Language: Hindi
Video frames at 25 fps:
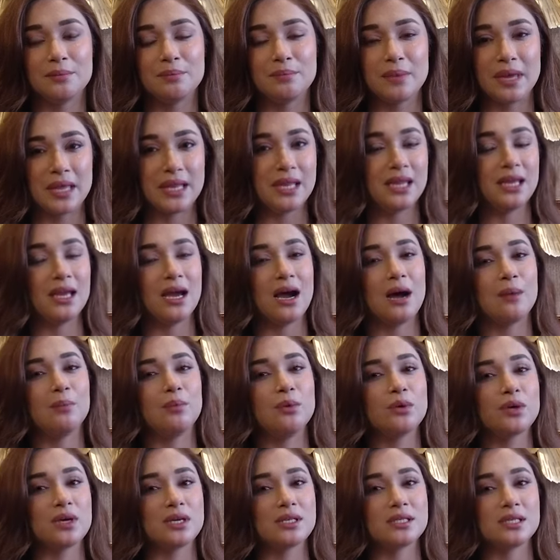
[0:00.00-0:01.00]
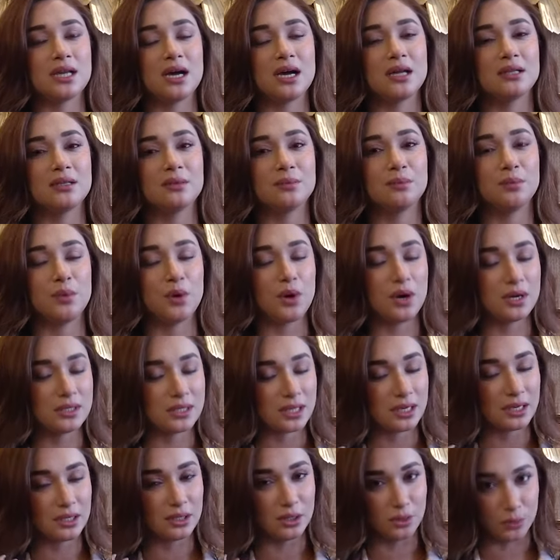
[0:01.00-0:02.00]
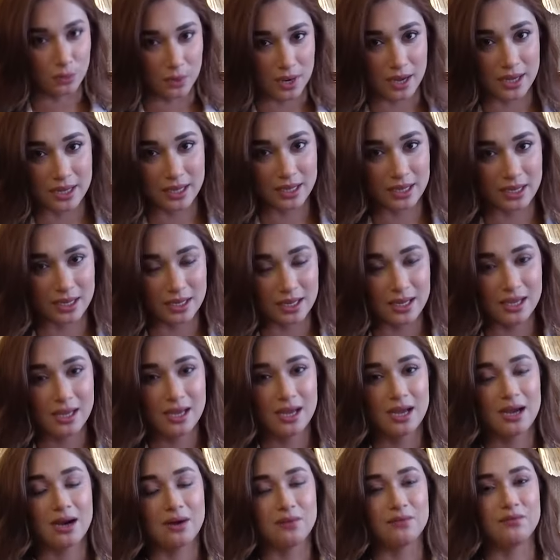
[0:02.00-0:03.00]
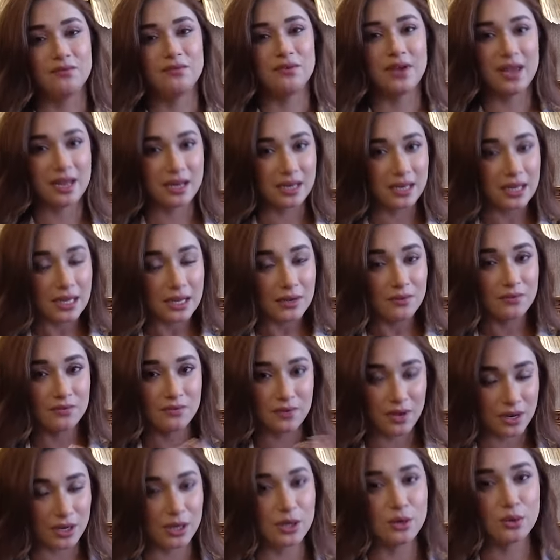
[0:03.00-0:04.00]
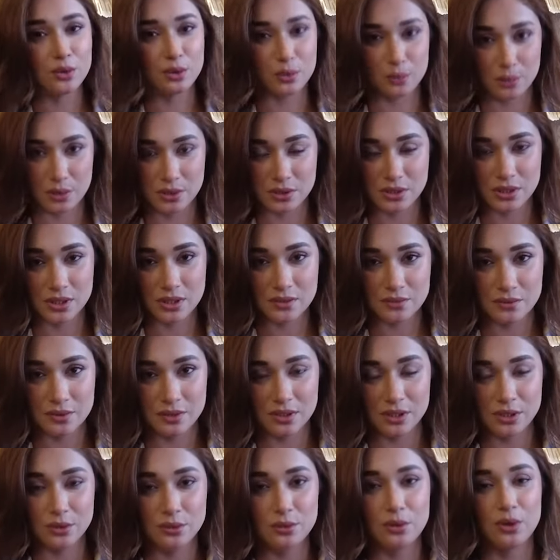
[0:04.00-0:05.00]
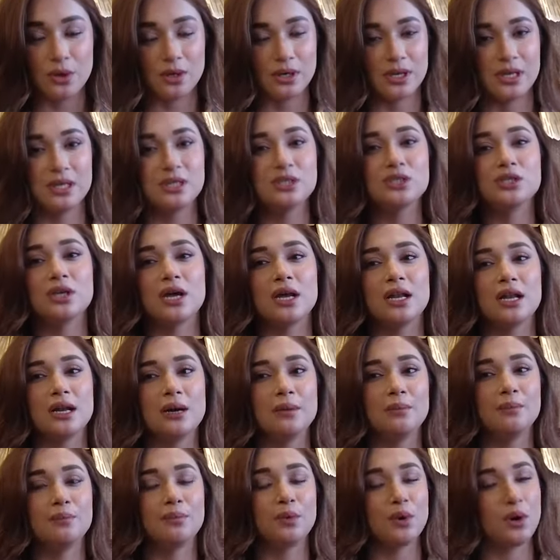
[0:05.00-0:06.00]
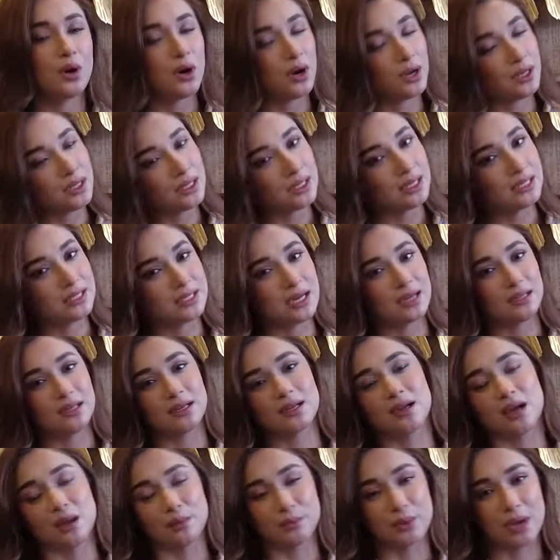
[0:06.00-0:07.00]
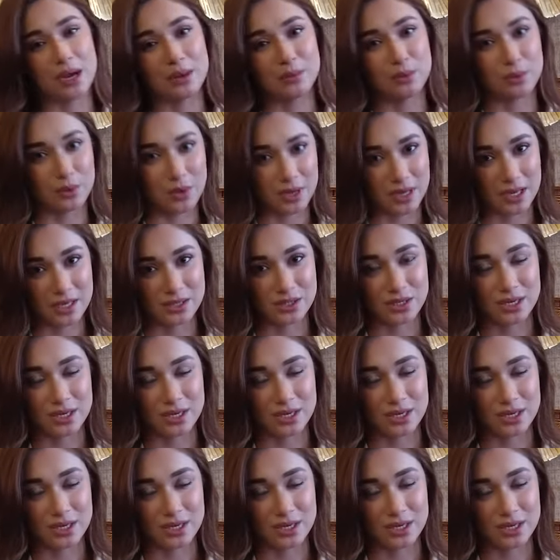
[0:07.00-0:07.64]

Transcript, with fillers: मेरी आप लोग के साथ बहुत सारी दुआएं हैं वेरी वेरी गुड विशेज़ विद यू और इन बहुत ही ज़्यादा कामयाब होगा ये